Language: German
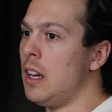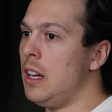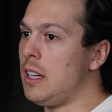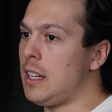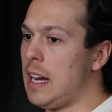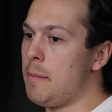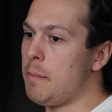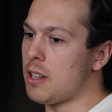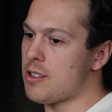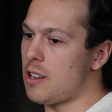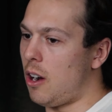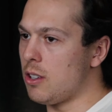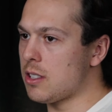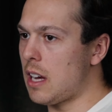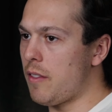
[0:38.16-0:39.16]
Ich gebe mir zu
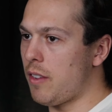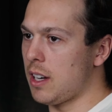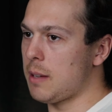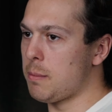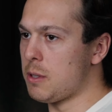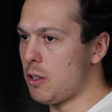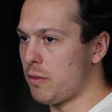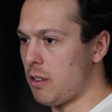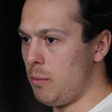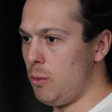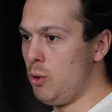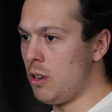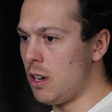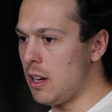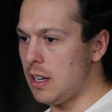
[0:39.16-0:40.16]
Hause einfach nicht mehr so viel
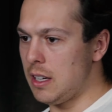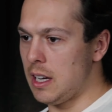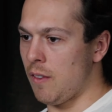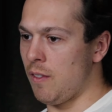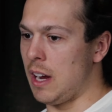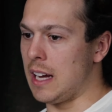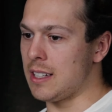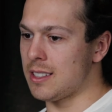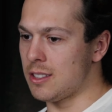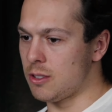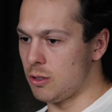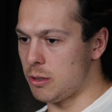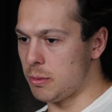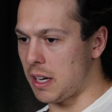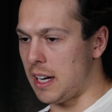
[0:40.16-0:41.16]
Mühe, irgendwie Essen
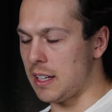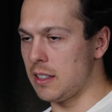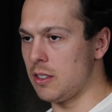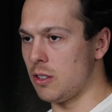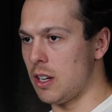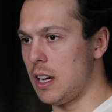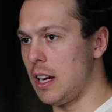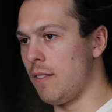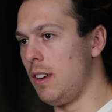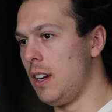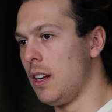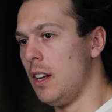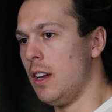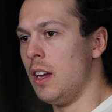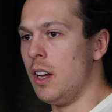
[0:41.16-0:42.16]
zuzubereiten oder
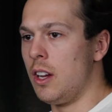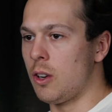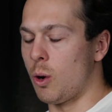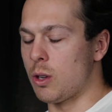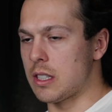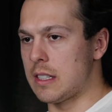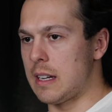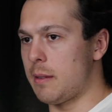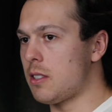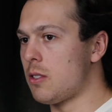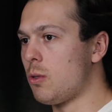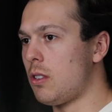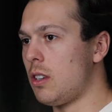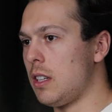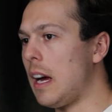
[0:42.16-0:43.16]
irgendwie große Rezepte zu
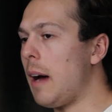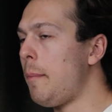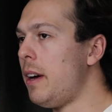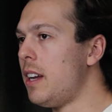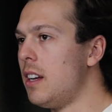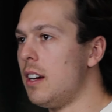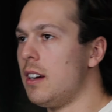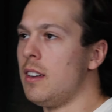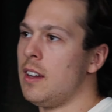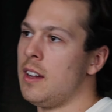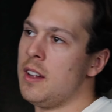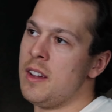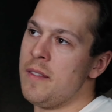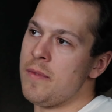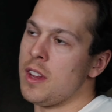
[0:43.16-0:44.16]
suchen. Ich habe meine
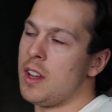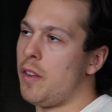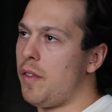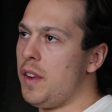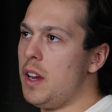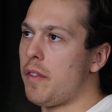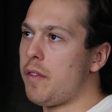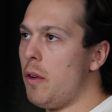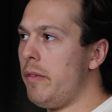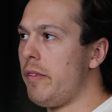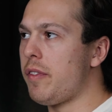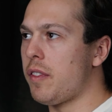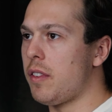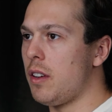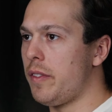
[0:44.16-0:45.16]
vier,
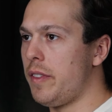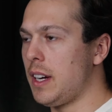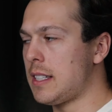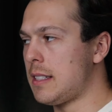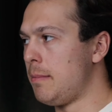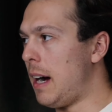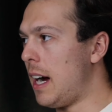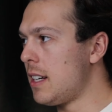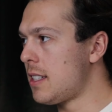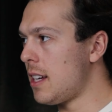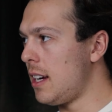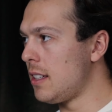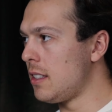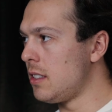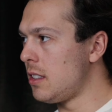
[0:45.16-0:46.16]
fünf fixen
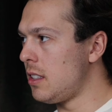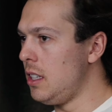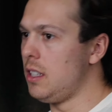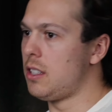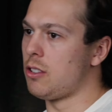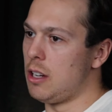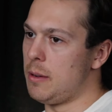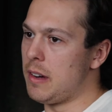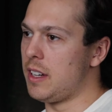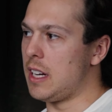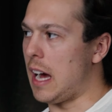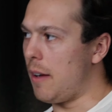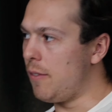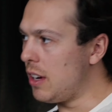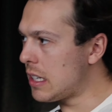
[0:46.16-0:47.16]
Mahlzeiten, die ich so immer
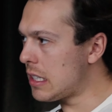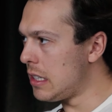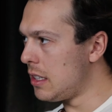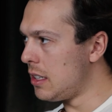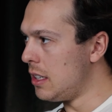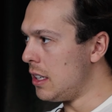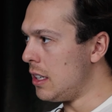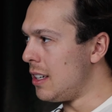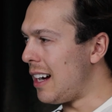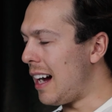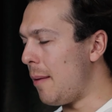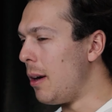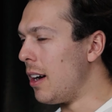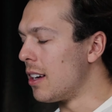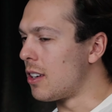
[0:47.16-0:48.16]
wieder abwechsel.
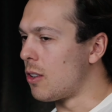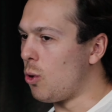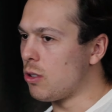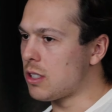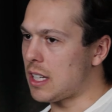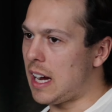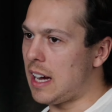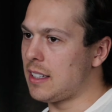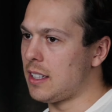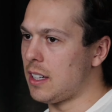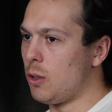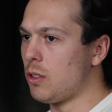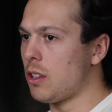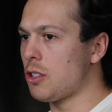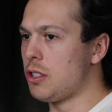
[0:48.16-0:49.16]
Aber
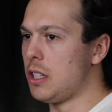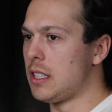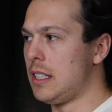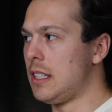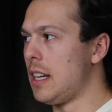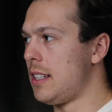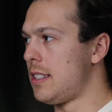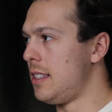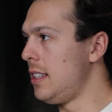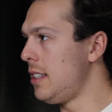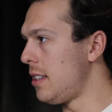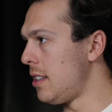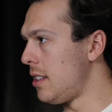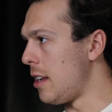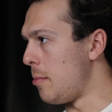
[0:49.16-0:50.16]
großartige Unterschiede sind da jetzt
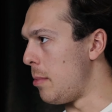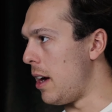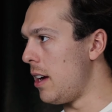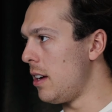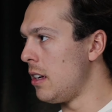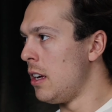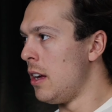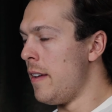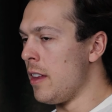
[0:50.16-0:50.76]
nicht dabei.